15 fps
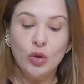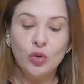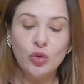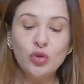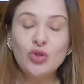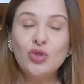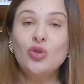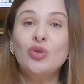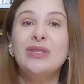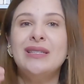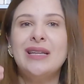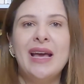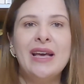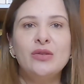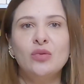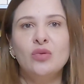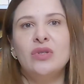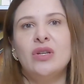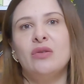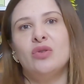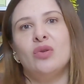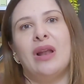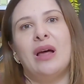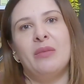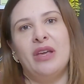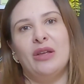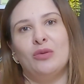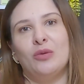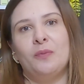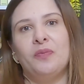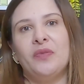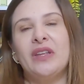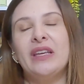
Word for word: do sucesso do seu isolamento.